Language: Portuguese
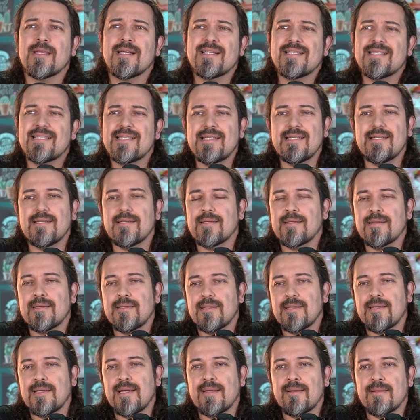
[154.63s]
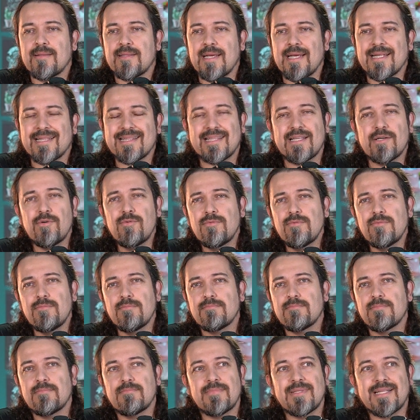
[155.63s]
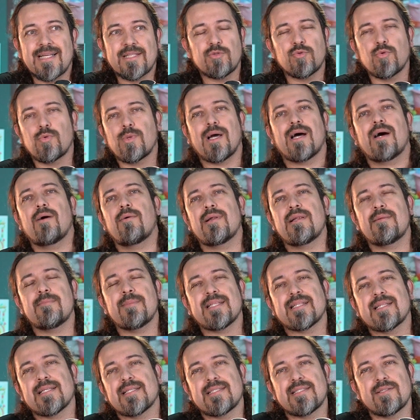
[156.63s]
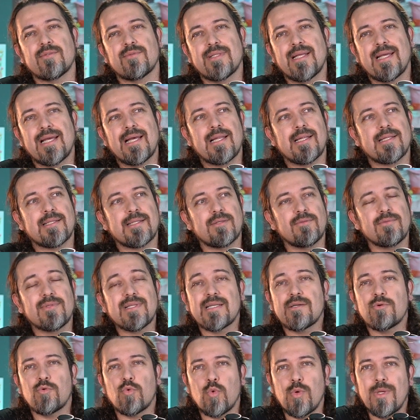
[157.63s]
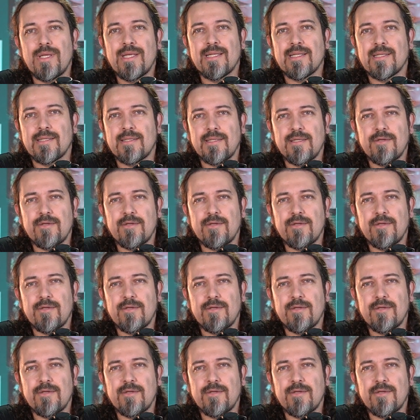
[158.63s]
Assim, é, é, é, tão natural a alimentação dela, é tão tranquila,